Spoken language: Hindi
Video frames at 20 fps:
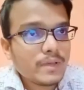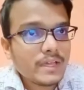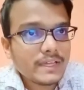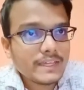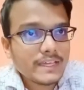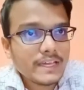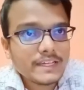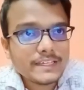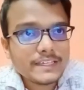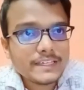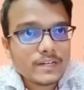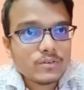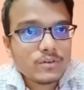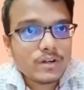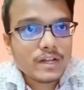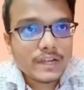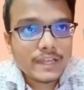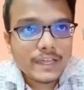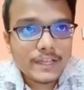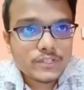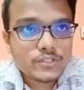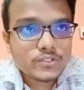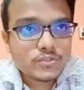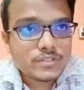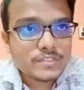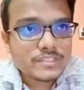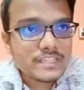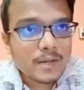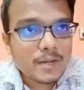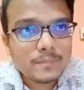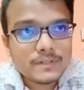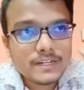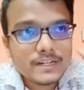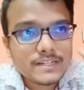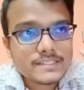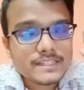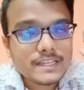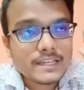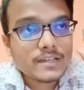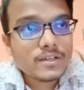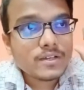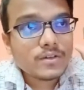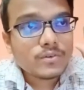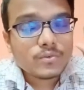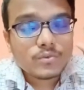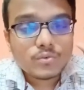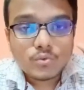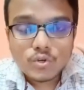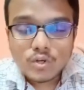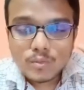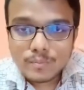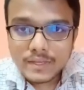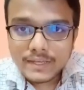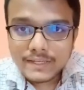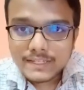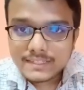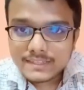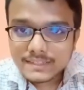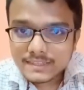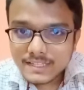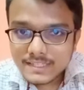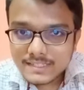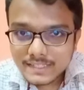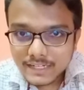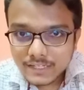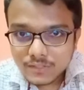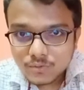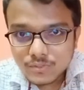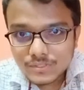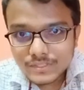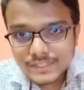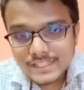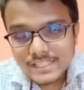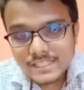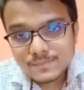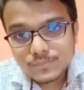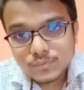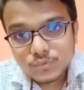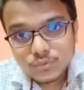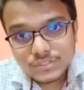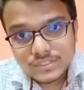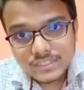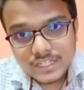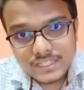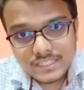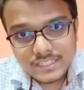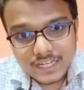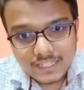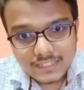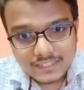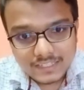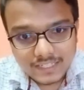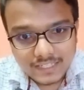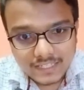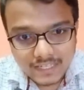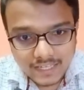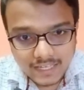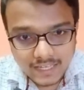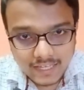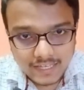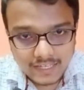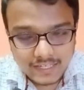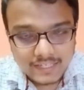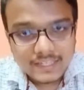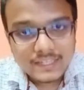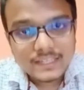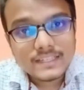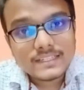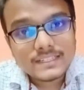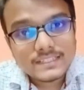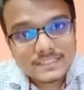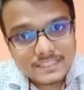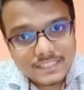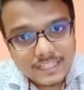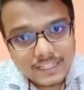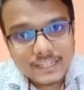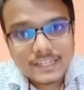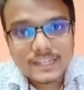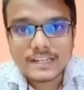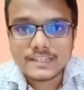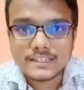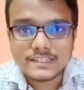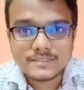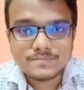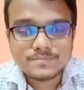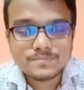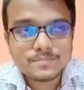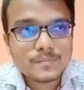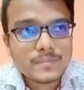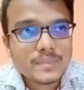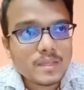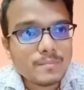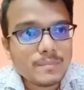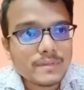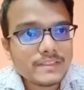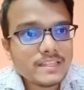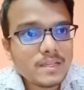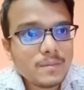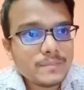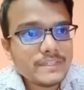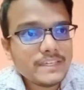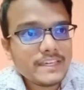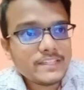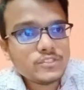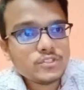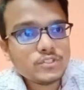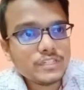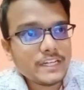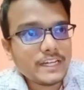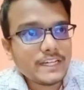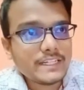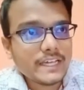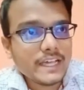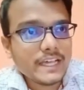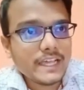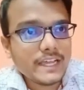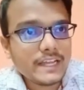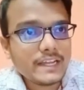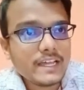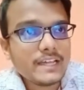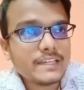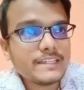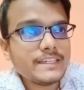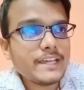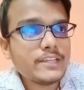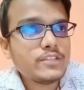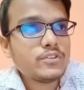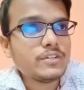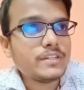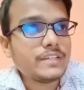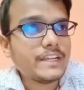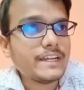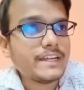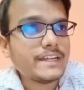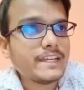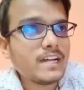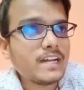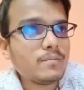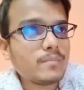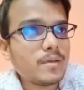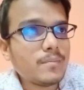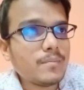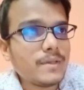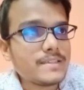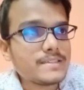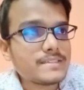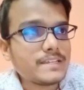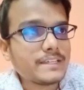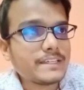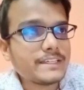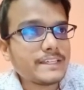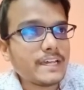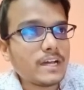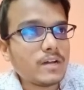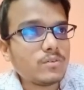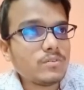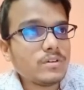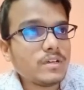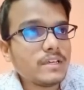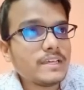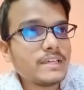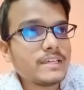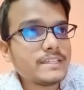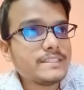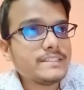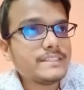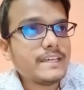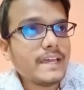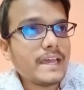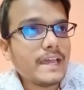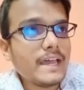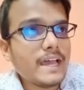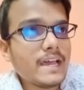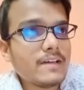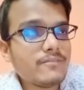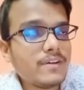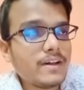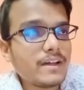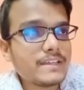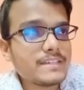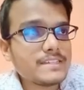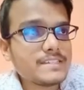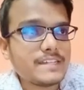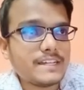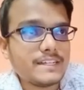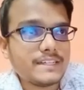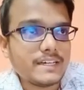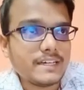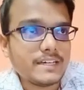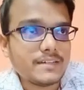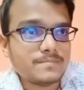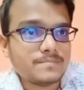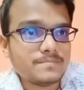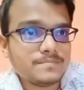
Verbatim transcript: मैं क्या किया हूँ हर एक जो चैप्टर्स है उनमें कितने सारे क्वेश्चंस पूछे जाते हैं जनरली मतलब ये जो डेटा है ना ये जो डेटा मैं मेंशन किया हूँ ये एवरेज डेटा है